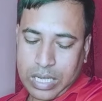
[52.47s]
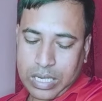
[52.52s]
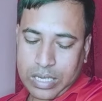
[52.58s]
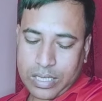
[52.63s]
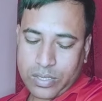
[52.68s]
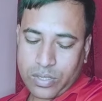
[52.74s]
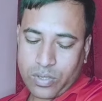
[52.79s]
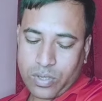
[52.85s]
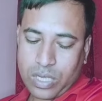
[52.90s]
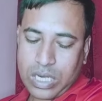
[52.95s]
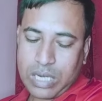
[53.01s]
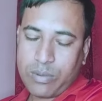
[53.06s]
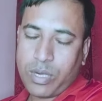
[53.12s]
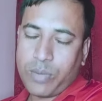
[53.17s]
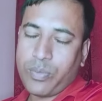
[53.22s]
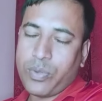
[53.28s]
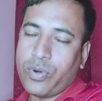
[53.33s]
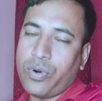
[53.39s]

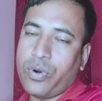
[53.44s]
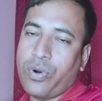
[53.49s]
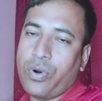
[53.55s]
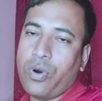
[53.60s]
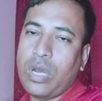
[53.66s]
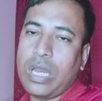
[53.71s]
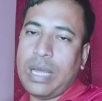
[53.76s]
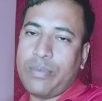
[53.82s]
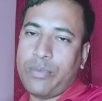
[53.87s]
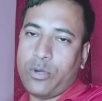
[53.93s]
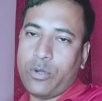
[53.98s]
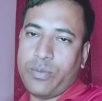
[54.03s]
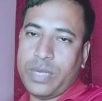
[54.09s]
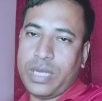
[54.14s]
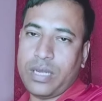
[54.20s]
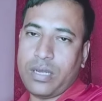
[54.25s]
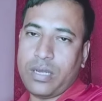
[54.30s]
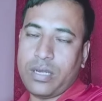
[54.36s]
আলট্রাসোনোগ্রাম অফ হোল
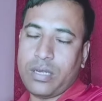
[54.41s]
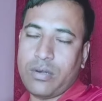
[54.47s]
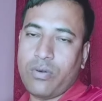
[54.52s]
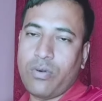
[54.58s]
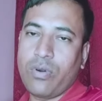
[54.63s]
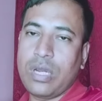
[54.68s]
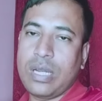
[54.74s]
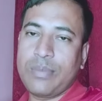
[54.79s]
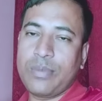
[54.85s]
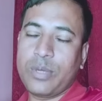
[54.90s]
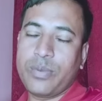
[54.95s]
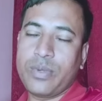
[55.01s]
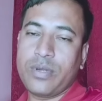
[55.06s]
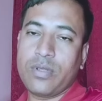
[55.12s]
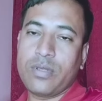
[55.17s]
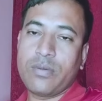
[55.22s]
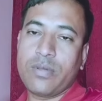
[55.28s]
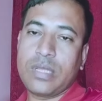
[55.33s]
অ্যাবডোমিনেন হোল
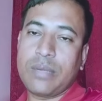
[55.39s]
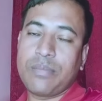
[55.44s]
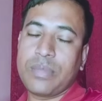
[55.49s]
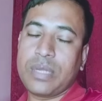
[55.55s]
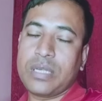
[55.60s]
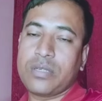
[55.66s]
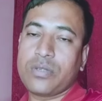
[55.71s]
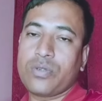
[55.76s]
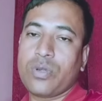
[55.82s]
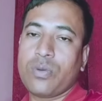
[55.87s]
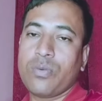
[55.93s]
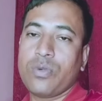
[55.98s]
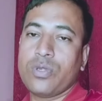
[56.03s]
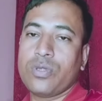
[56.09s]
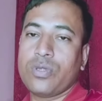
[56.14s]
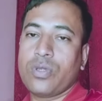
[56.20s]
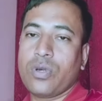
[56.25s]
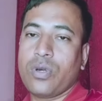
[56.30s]
অ্যাবডোমিনেন বলতে আপনার
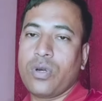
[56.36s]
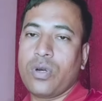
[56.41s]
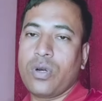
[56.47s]
সমস্ত